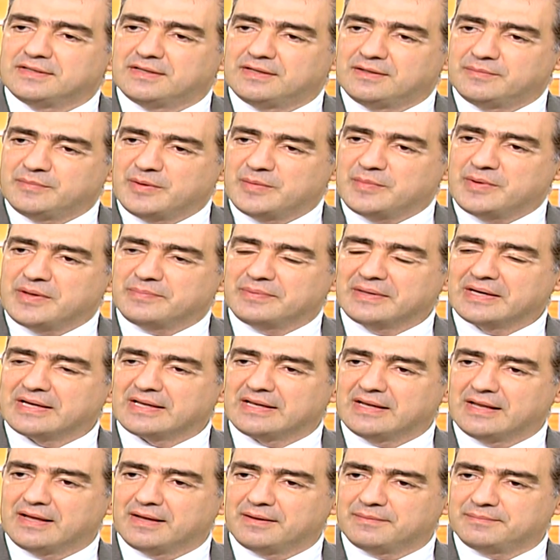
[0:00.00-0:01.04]
البيبي
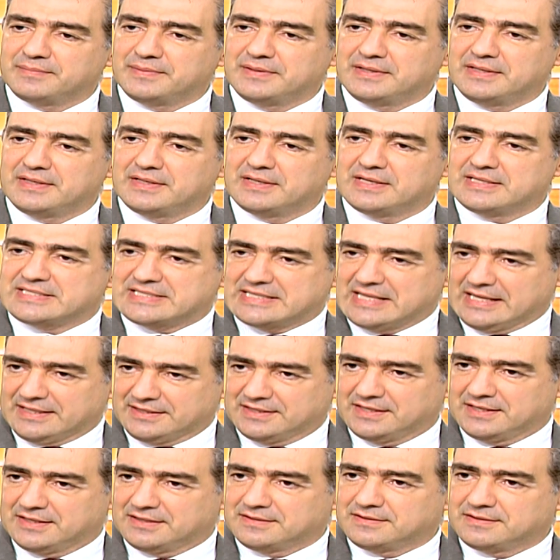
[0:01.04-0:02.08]
بيخلق
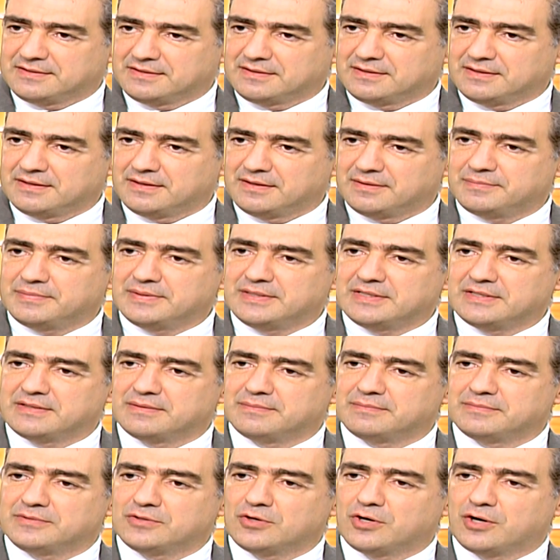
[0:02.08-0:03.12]
باستعداد آه،
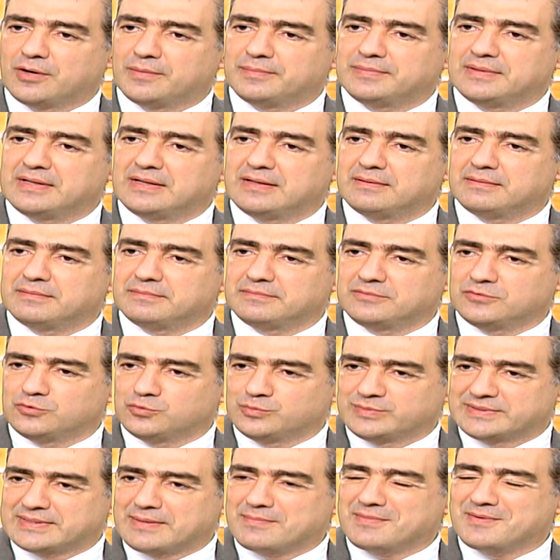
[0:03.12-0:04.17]
بنوع من
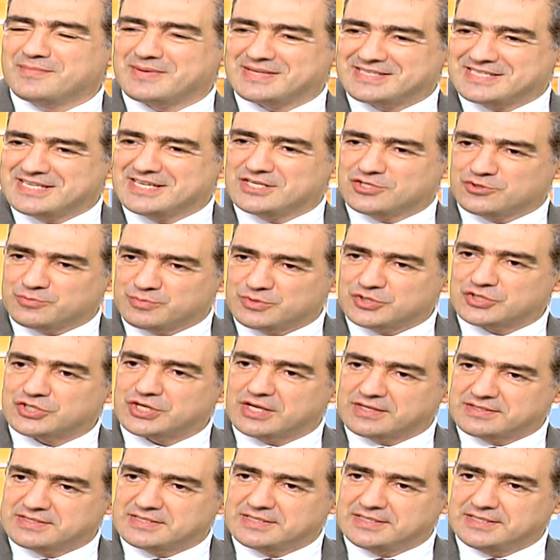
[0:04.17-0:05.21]
بنسميه مزاج من
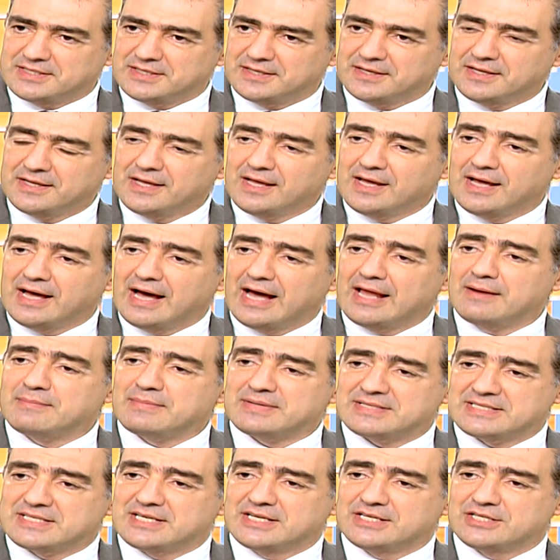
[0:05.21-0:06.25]
الشخصيه
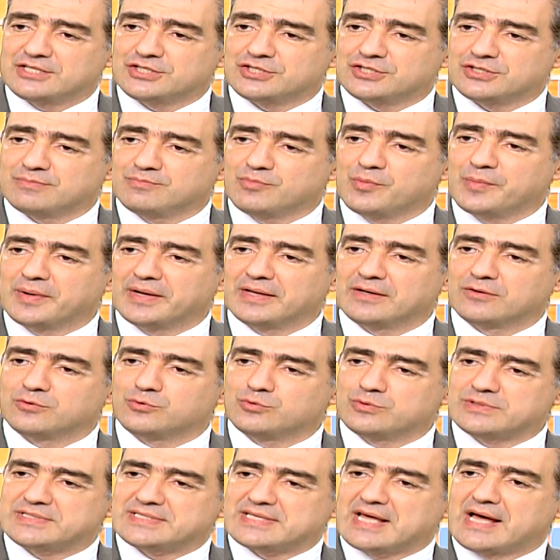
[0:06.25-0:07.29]
هالمزاج ممكن
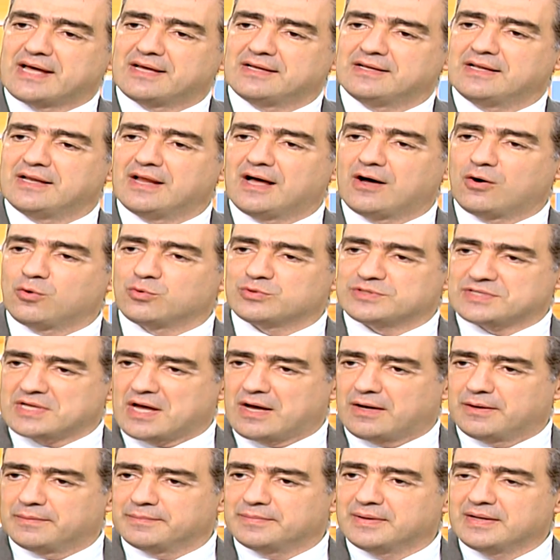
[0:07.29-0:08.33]
يكون سهل او
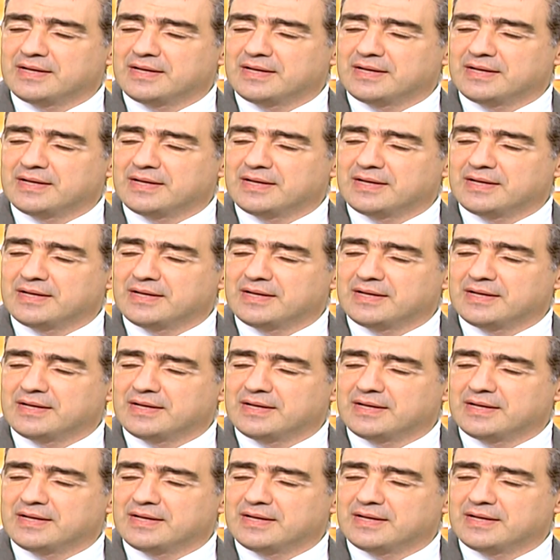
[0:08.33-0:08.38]
صعب